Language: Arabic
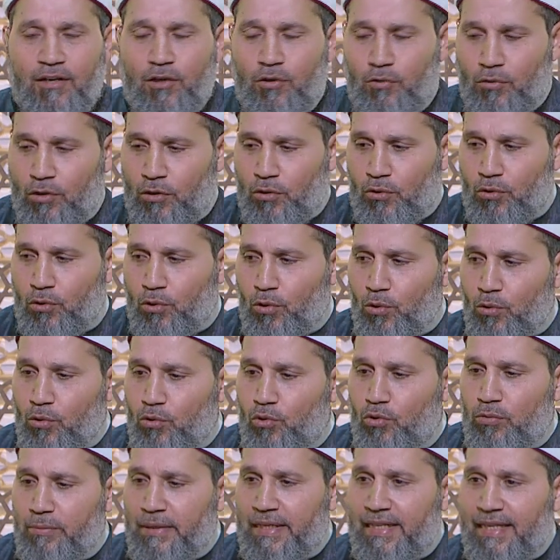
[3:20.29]
والخروج
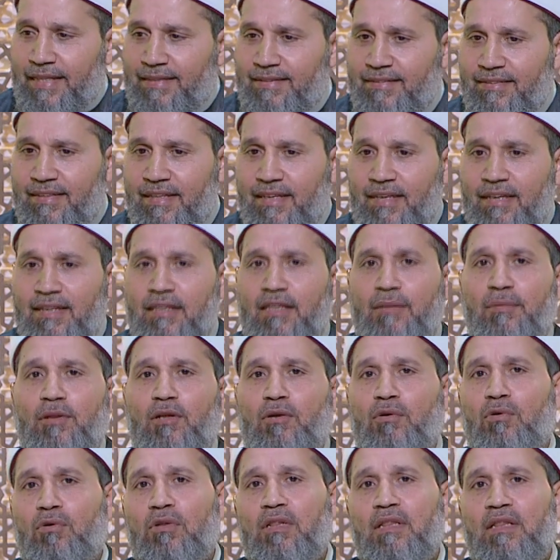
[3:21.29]
من الدين
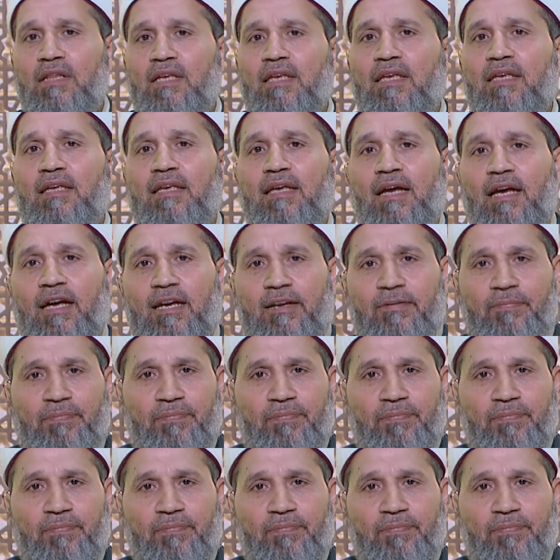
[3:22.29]
بالكلية